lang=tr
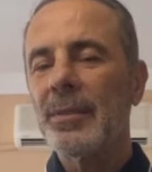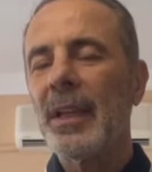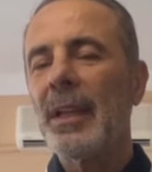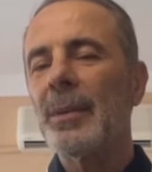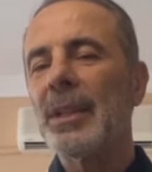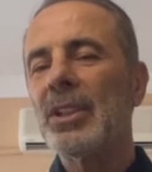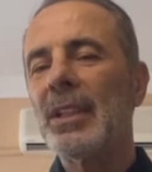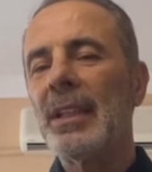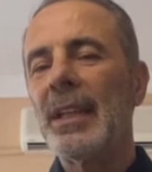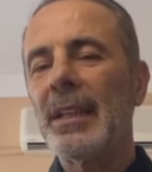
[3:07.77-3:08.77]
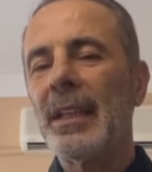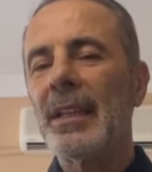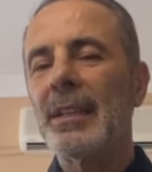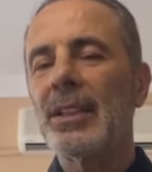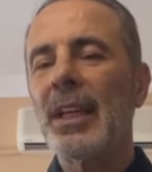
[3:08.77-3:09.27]
Fenerbahçe lehine
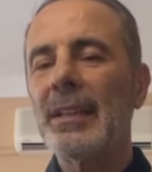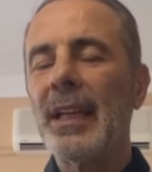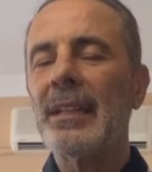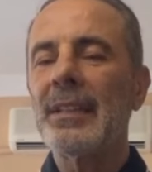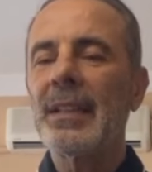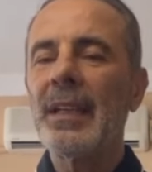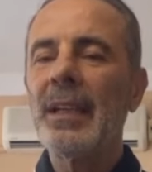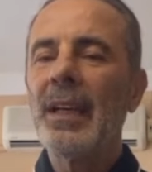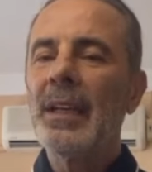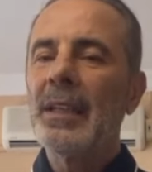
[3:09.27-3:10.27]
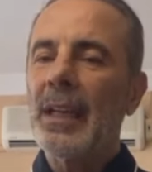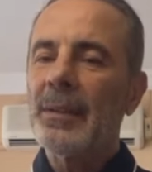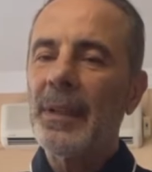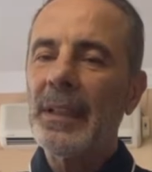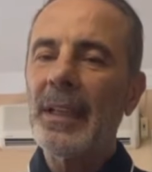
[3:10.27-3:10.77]
gelişen neredeyse yani
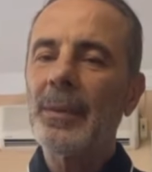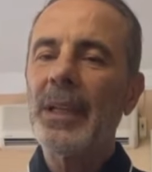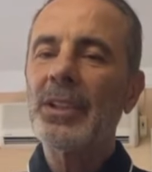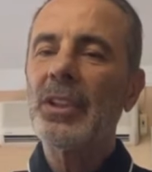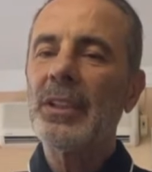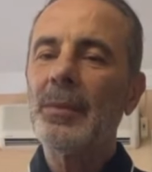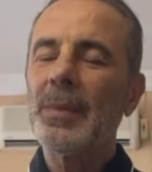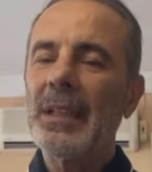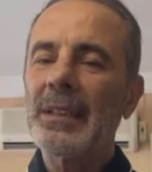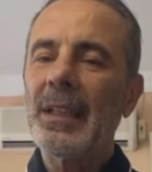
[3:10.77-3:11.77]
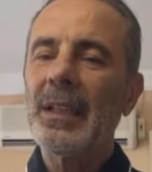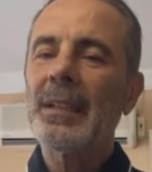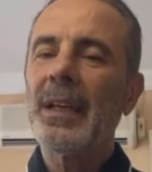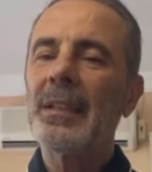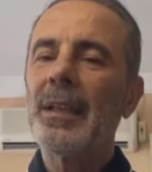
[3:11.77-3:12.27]
Fenerbahçe'nin bireysel
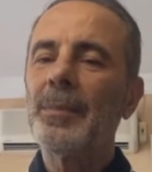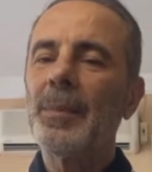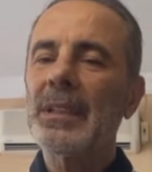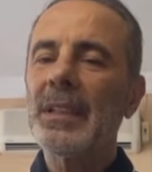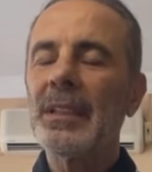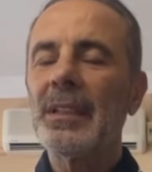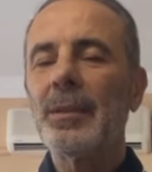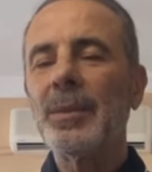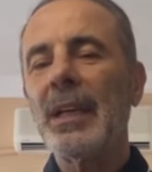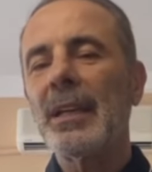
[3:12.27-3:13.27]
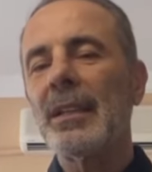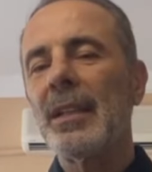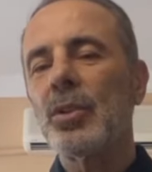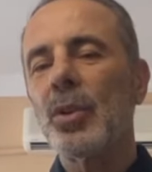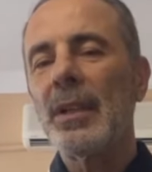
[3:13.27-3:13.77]
hatayı yapmasa 20 dakikadan
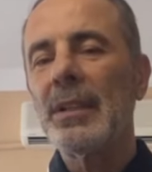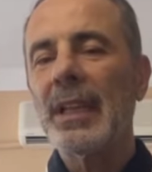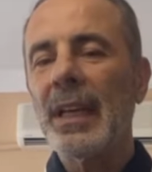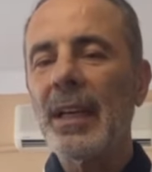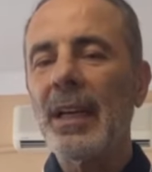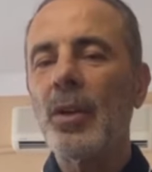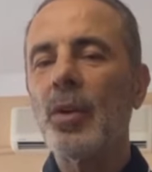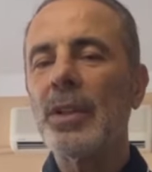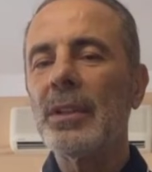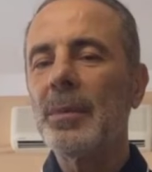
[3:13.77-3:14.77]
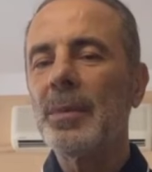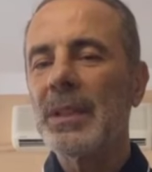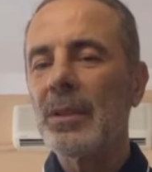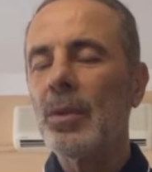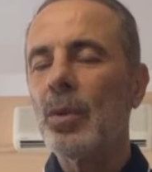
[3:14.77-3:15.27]
sonra tek kale oynadı.
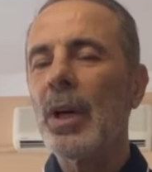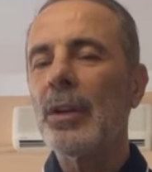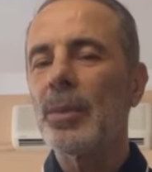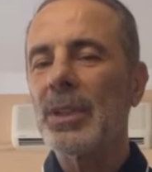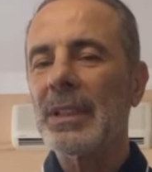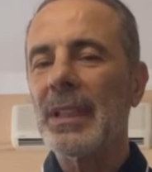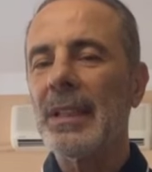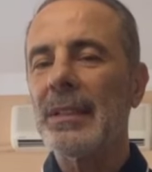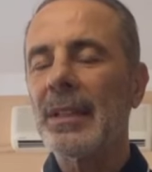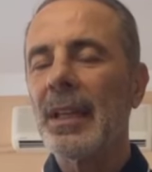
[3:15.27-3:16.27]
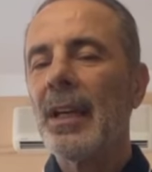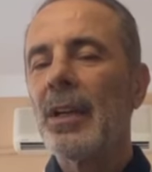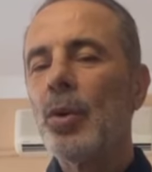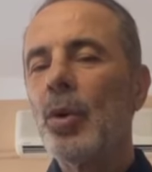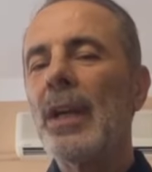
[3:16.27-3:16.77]
Biz Lugano maçı seyrettik.
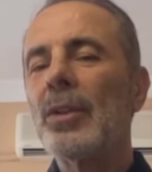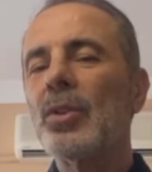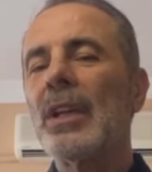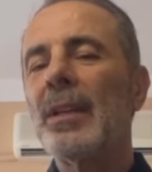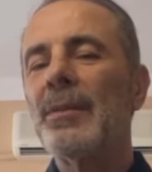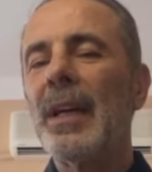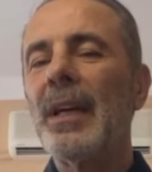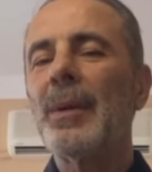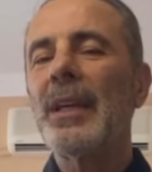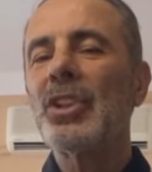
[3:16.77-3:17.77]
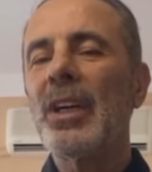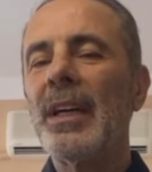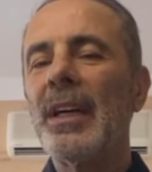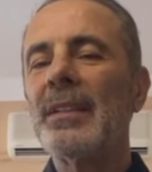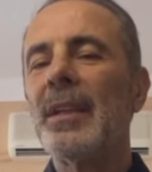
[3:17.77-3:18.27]
Lugano zaten Fenerbahçe
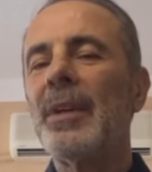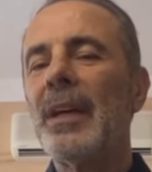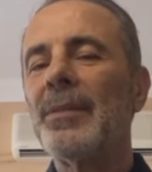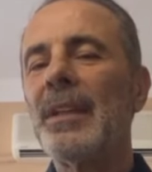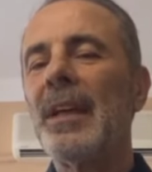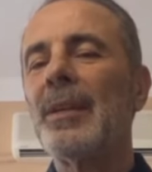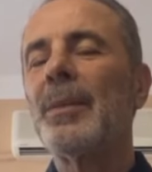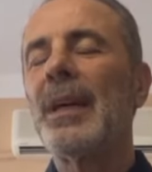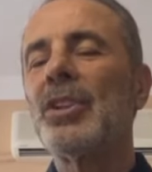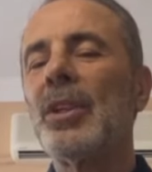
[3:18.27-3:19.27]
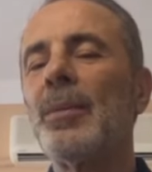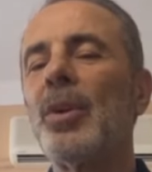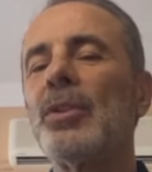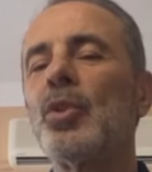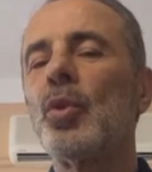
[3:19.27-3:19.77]
ayarında veya Fenerbahçe'ye
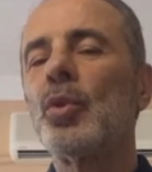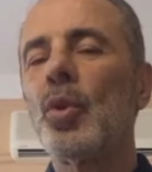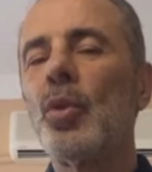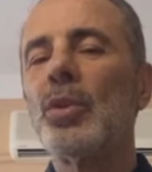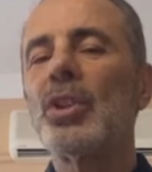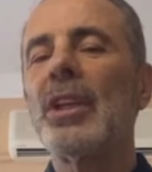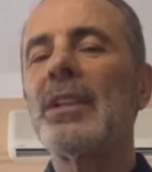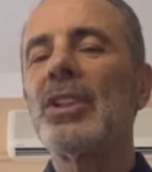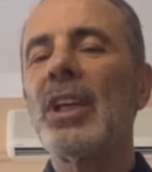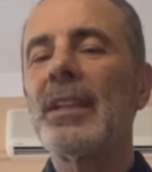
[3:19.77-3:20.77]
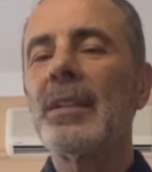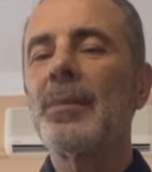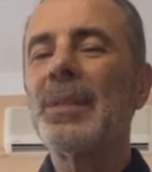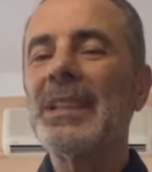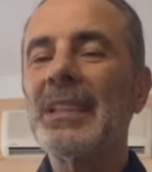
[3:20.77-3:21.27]
böyle çok zorluk çıkaracak
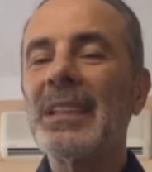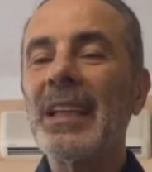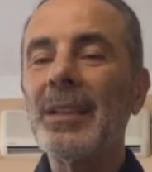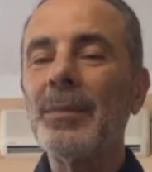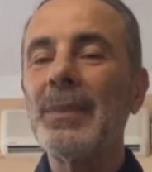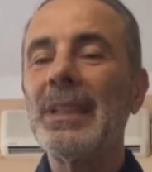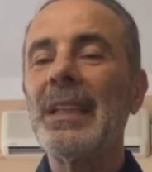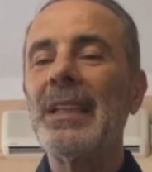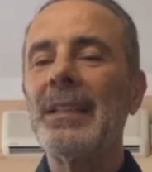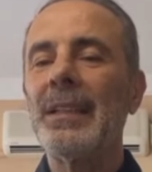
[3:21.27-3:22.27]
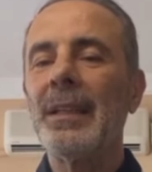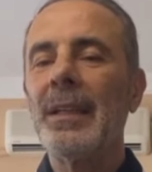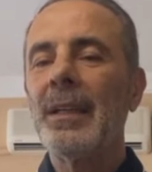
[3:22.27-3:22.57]
bir takım değildi.